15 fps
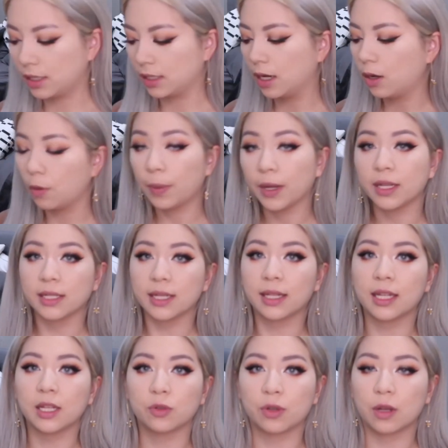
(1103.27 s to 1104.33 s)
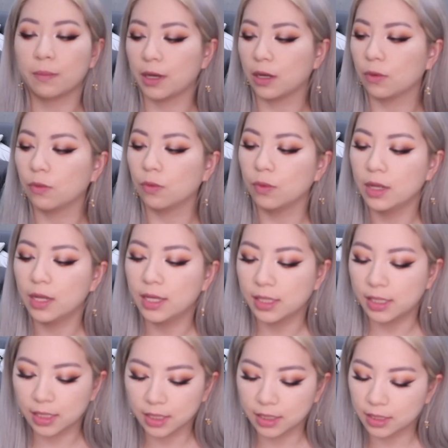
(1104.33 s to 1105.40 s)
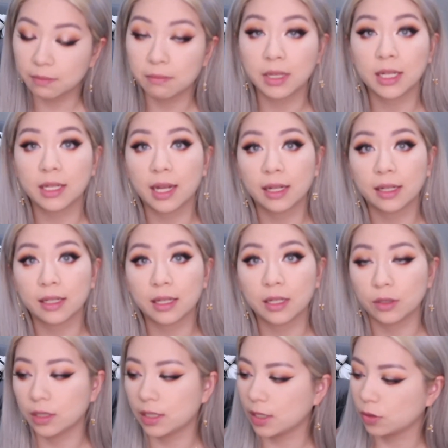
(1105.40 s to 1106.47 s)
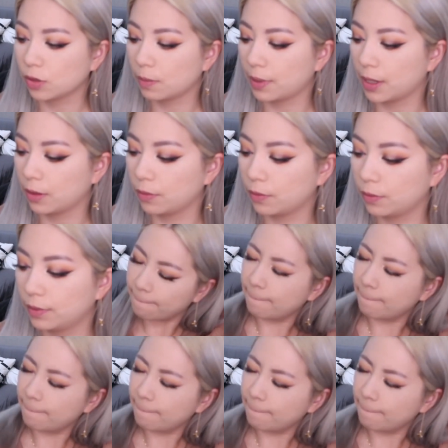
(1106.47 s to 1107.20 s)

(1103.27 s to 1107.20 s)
请让我喷一下定妆喷雾。这个是 Mina 的定定妆喷雾。